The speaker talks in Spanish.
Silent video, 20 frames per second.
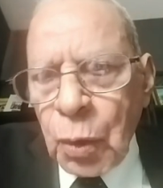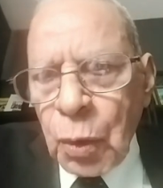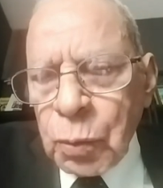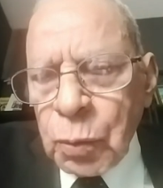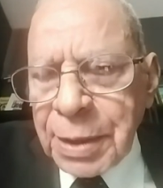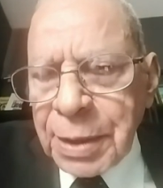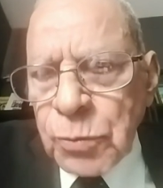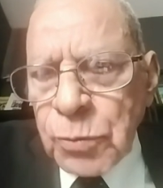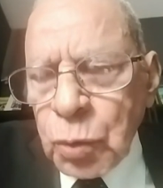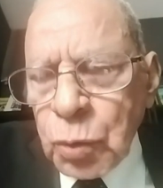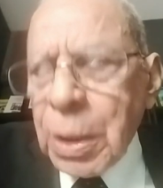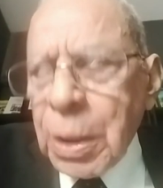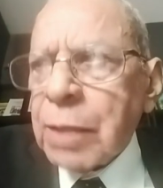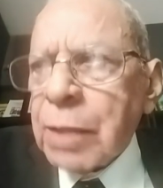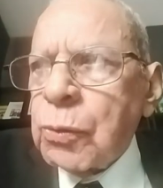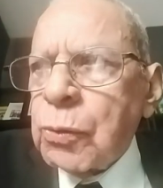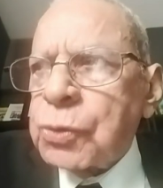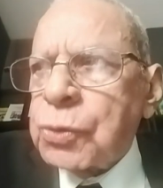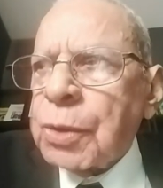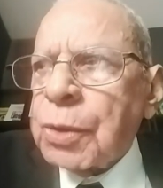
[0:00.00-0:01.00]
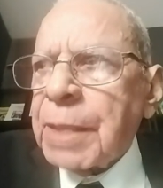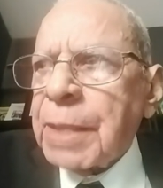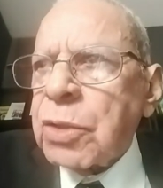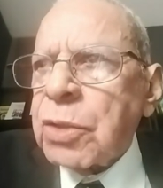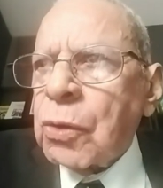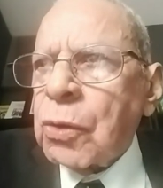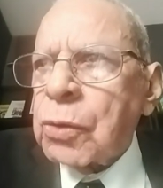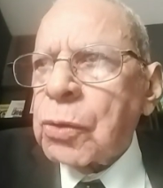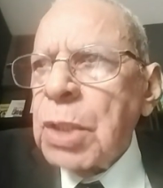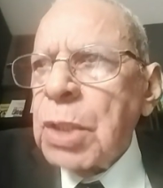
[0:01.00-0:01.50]
un adulto
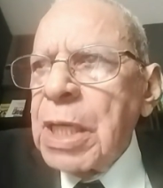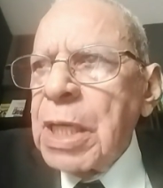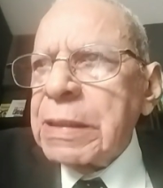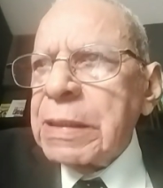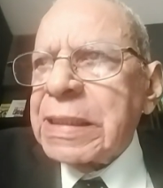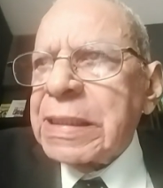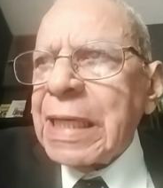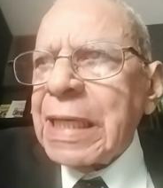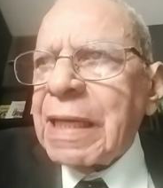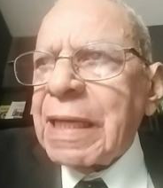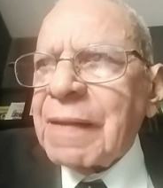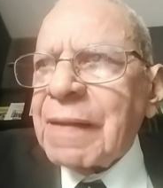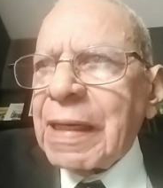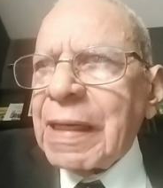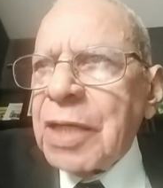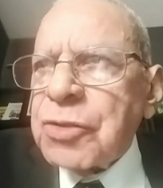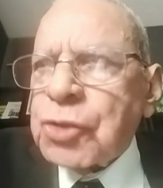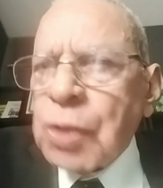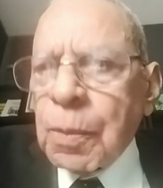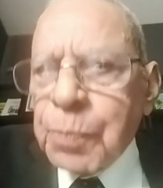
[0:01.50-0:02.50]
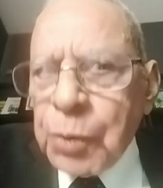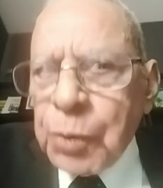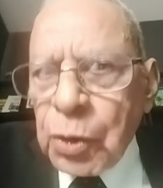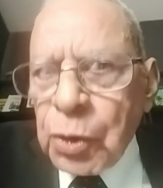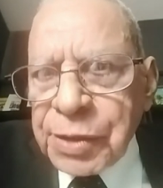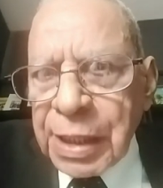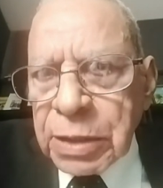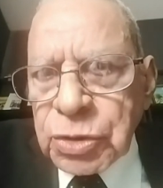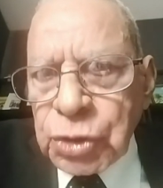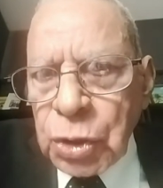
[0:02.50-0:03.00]
mayor tiene derecho a
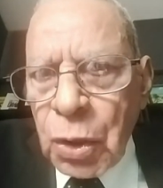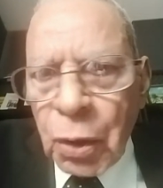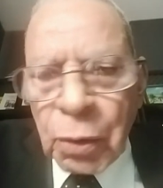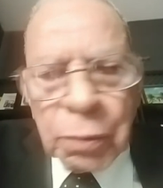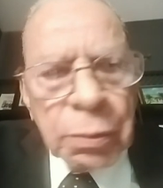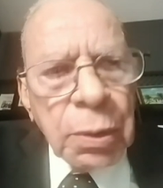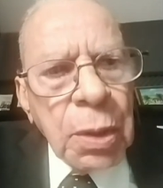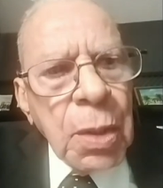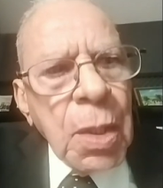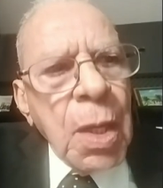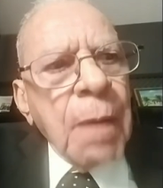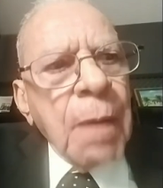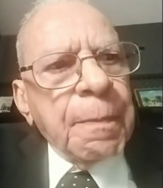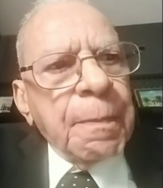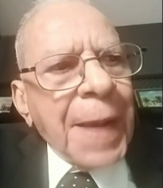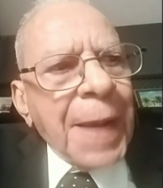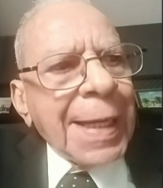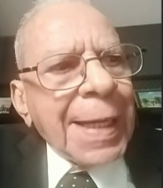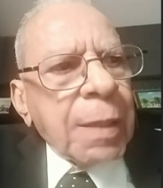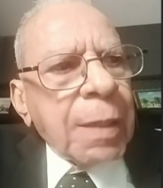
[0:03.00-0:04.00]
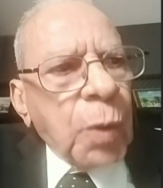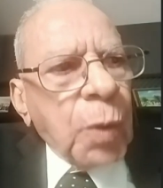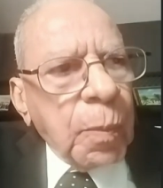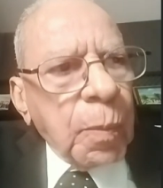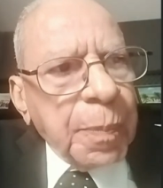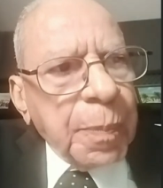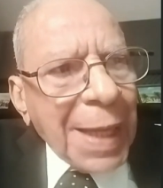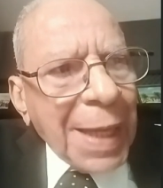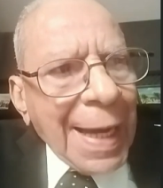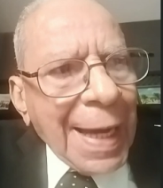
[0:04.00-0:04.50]
protección para
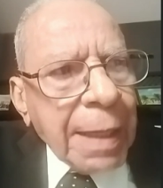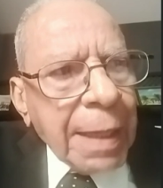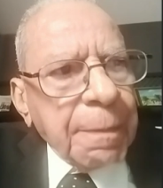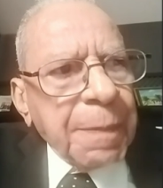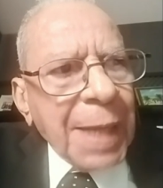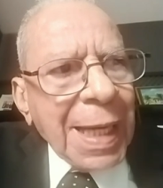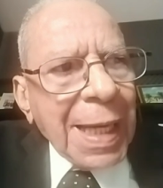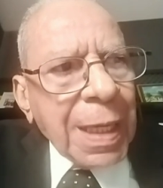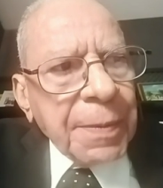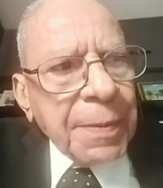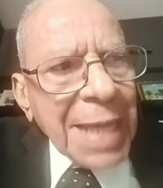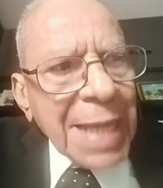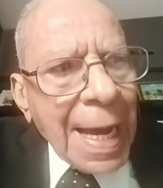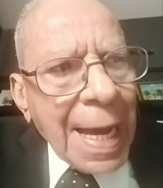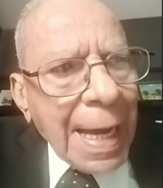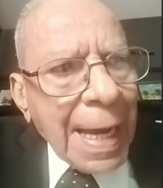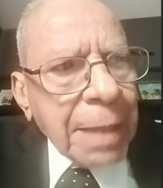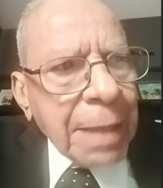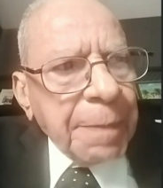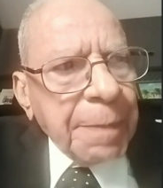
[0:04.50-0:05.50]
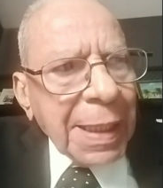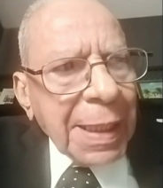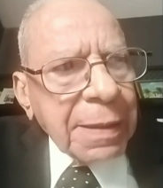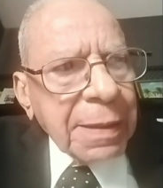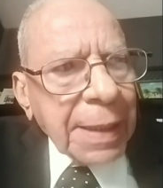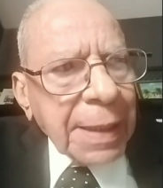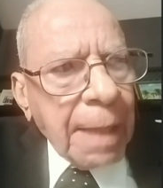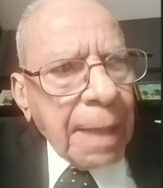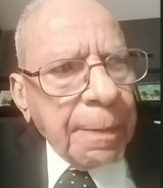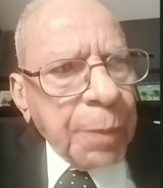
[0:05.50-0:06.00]
comprar, para viajar, para
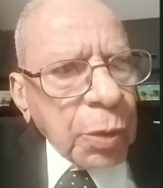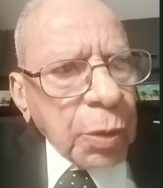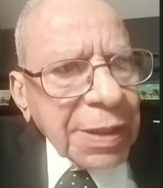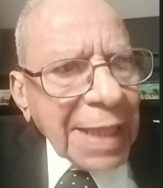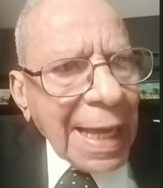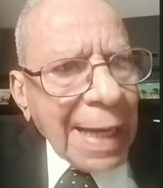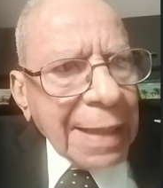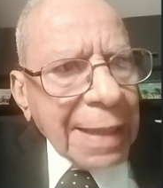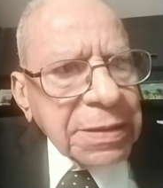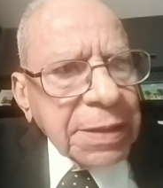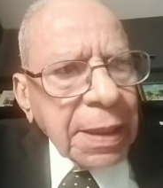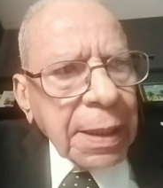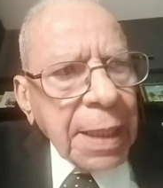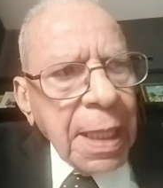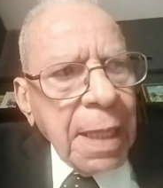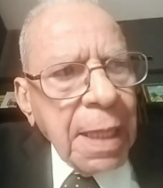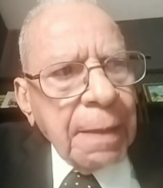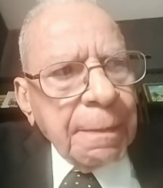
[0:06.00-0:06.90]
transportarse,